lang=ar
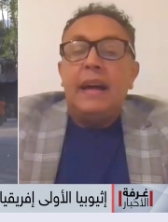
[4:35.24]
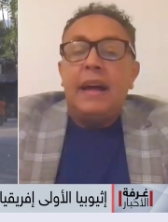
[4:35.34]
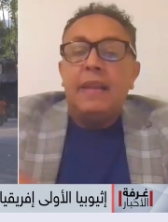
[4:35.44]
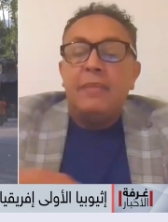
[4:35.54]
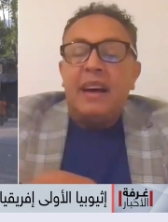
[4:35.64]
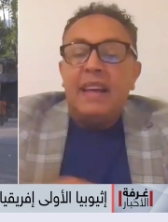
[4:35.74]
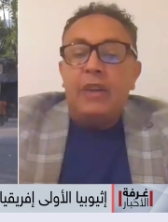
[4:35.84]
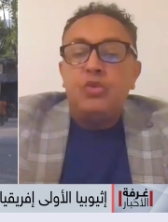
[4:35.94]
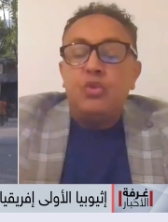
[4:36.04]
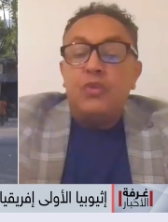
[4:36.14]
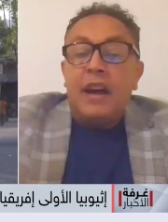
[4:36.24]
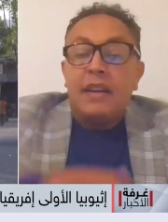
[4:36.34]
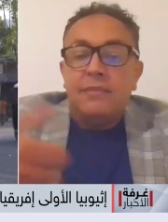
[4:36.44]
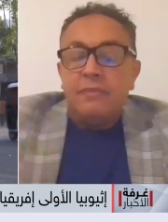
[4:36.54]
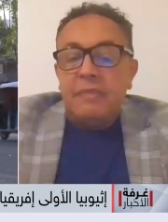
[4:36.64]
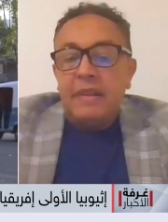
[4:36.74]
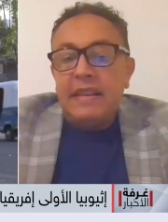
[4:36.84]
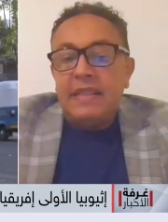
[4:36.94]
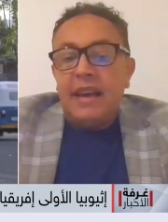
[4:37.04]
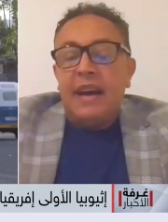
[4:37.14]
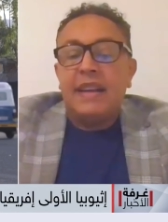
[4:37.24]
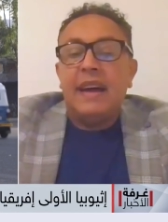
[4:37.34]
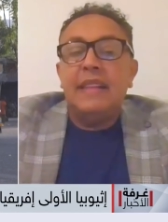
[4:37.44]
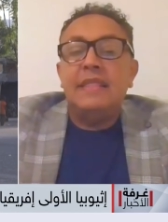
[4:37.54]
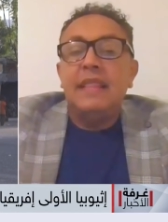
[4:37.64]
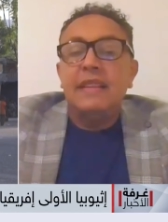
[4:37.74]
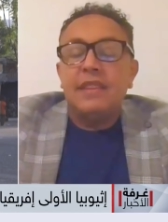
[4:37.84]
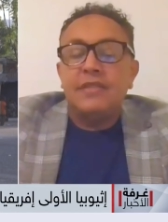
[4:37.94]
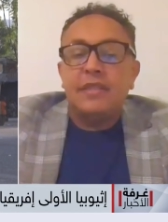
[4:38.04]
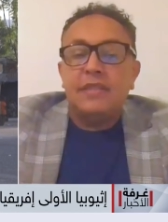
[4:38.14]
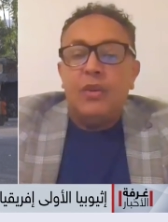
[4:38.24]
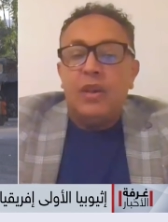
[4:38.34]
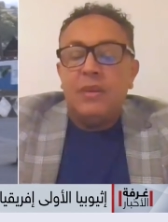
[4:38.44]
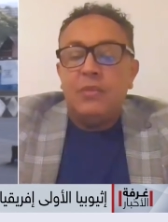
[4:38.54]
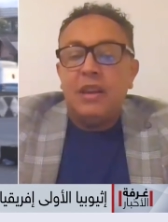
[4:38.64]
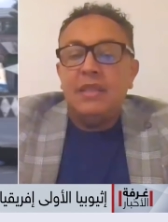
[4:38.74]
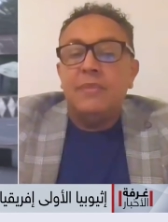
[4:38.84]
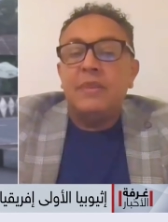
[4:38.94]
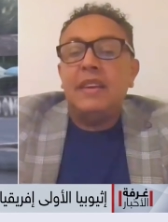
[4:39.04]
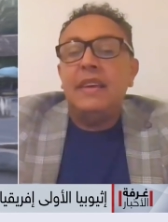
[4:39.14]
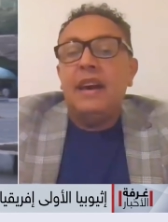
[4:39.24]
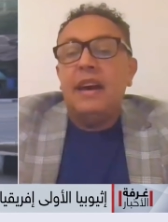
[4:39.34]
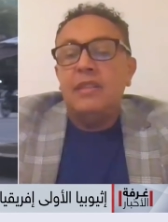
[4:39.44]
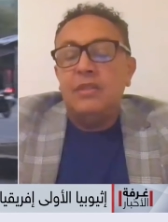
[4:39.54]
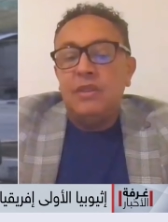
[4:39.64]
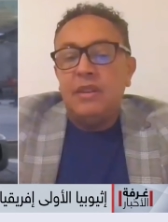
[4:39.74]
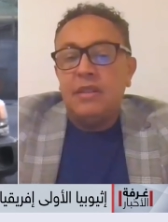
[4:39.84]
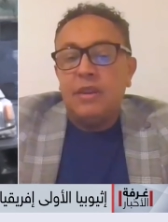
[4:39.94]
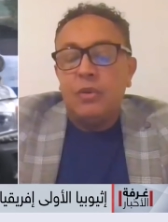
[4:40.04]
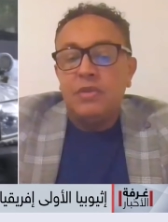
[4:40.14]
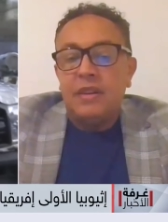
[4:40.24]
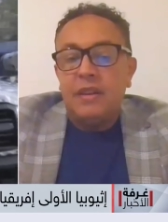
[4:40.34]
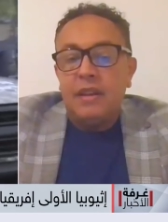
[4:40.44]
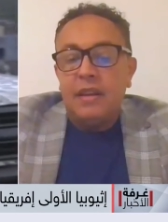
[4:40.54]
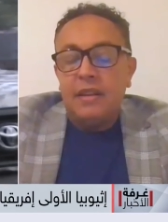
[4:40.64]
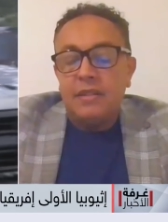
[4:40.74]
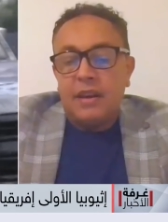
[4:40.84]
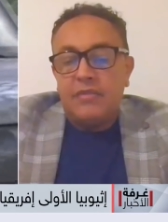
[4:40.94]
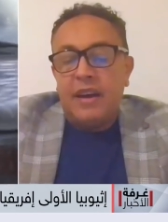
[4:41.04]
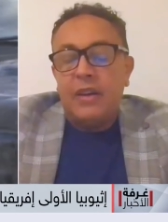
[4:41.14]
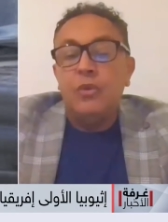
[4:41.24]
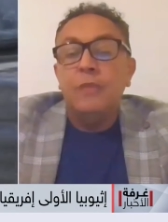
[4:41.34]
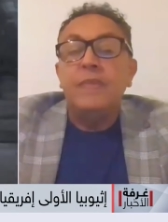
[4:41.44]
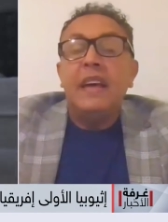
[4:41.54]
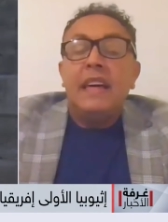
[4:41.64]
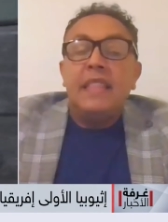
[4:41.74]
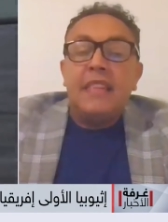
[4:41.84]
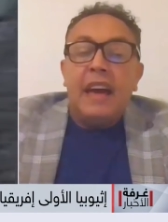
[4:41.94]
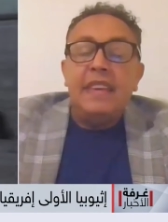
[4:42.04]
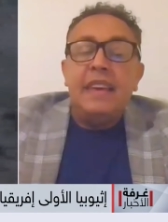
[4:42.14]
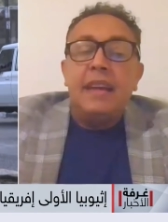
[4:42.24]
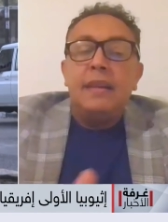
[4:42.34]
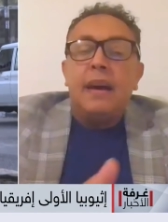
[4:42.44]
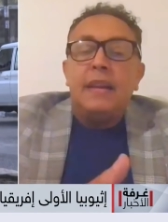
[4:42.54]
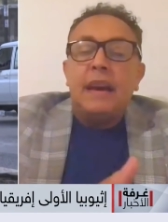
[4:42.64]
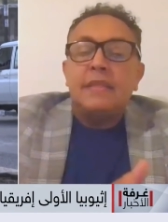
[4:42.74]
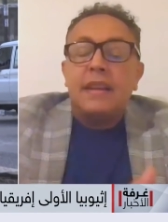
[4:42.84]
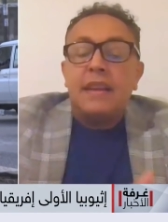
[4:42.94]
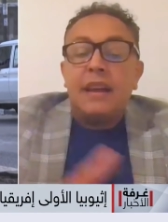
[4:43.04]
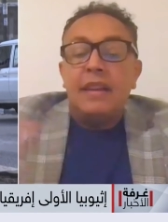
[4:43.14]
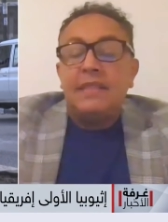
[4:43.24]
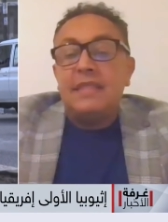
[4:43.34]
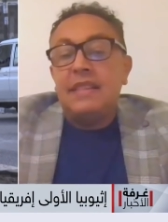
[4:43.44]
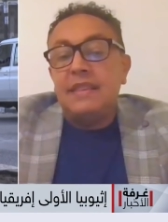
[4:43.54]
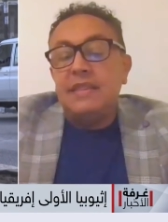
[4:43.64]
ما يحدث في الأرض من انتهاكات لن تستطيع الولايات المتحدة الأمريكية أن تغض الطرف عنه م. ثانيا الطريقة التي تتجه